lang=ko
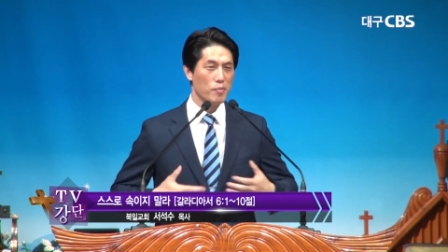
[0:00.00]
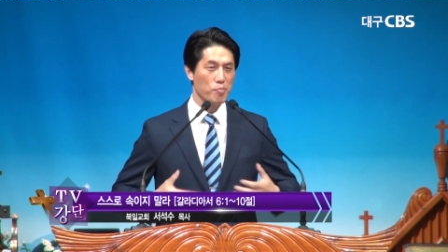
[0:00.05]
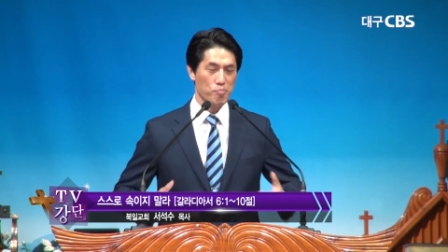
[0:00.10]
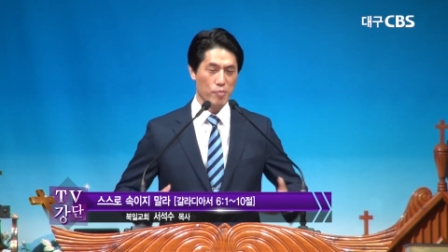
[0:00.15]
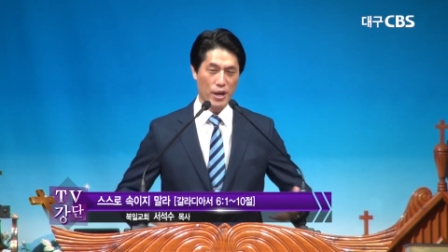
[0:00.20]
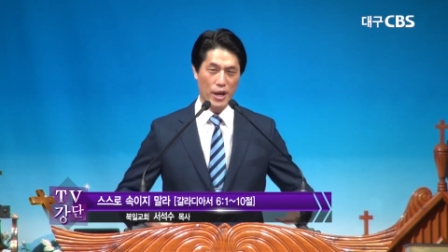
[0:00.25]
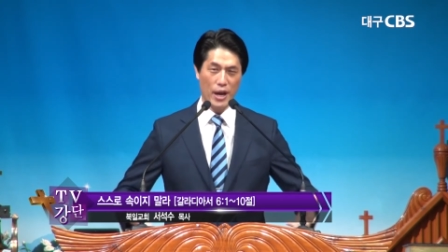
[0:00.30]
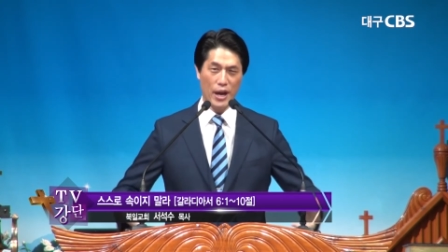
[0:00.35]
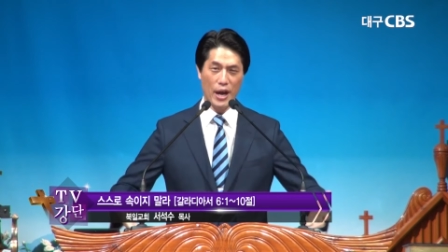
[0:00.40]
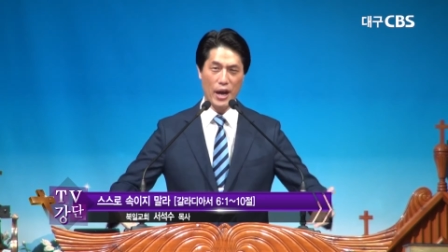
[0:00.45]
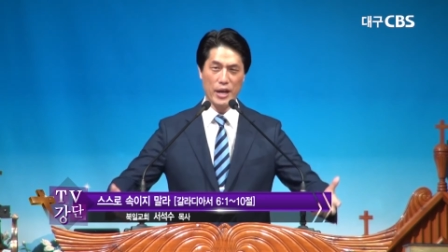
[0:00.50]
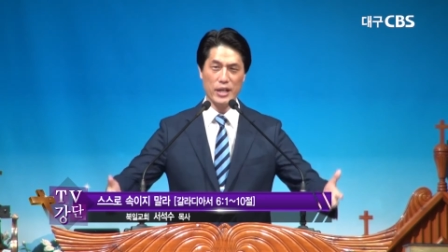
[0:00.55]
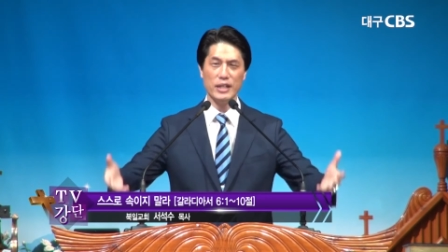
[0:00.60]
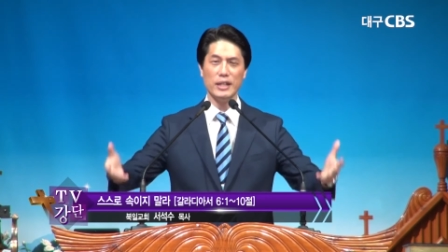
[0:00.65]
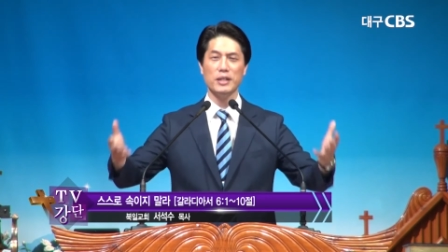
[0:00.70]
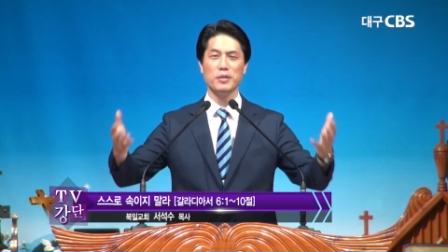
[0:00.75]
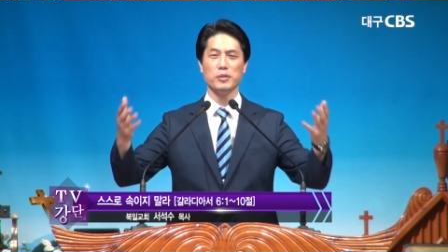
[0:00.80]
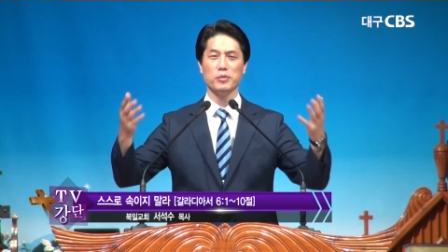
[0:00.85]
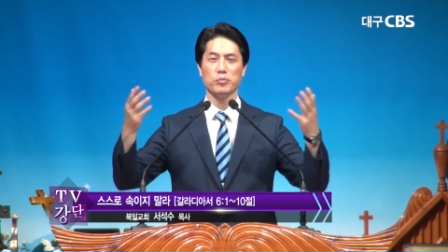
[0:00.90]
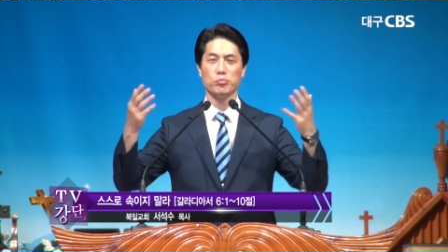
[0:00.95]

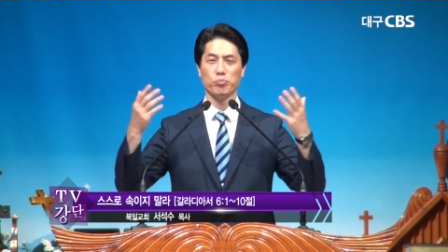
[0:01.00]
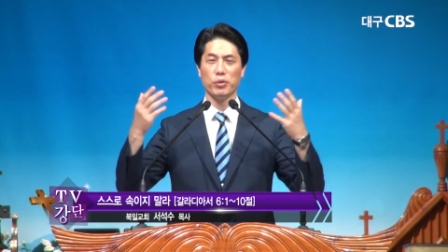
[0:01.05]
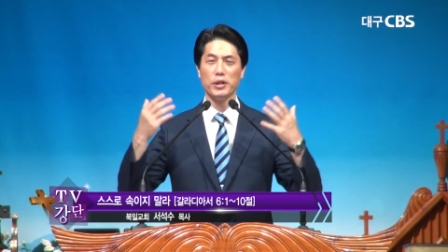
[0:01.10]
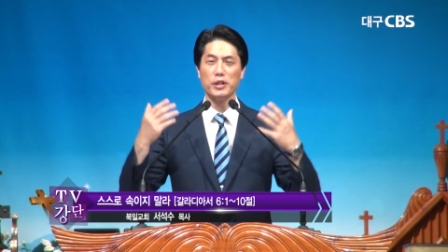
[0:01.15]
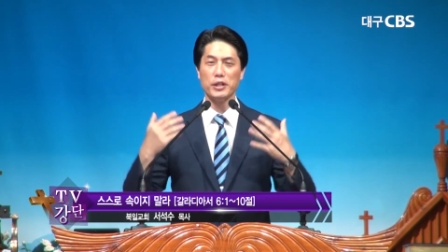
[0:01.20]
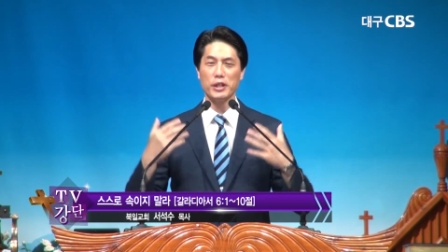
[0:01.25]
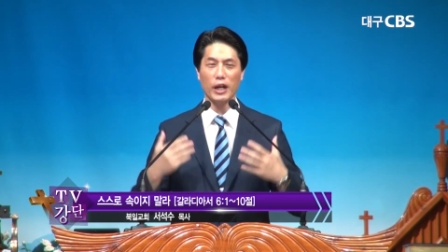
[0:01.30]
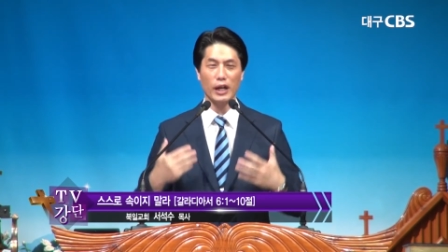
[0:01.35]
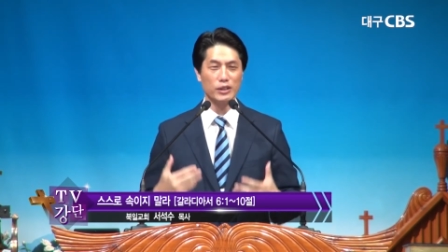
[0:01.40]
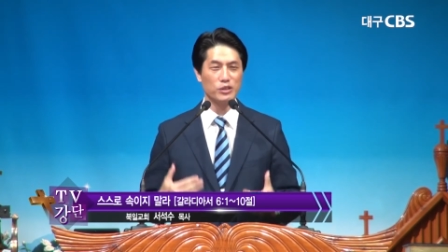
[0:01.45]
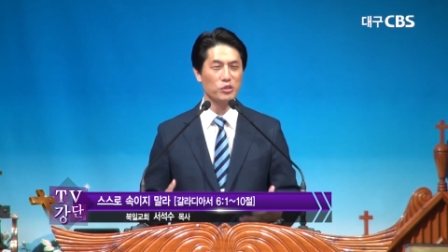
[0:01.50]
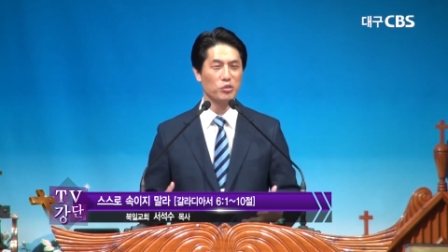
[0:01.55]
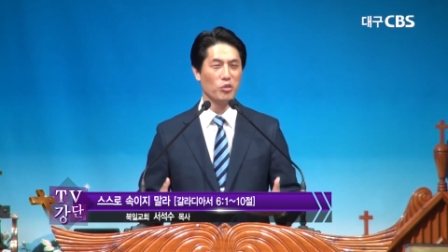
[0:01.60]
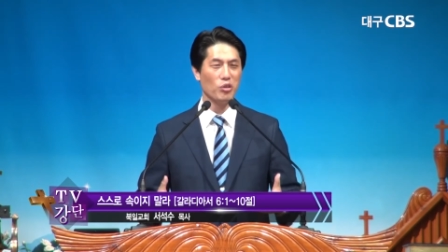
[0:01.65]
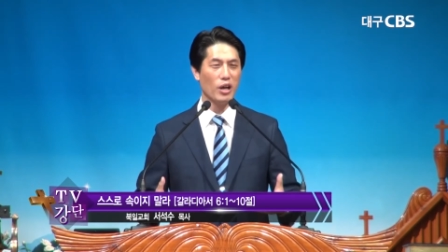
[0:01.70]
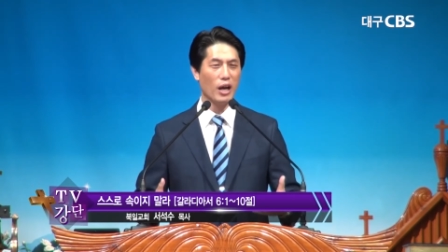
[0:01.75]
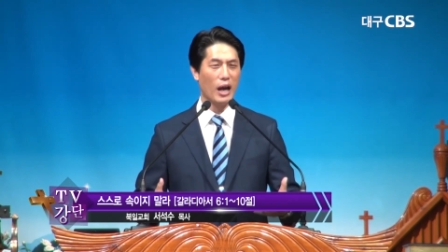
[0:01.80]
매일 벌어가지고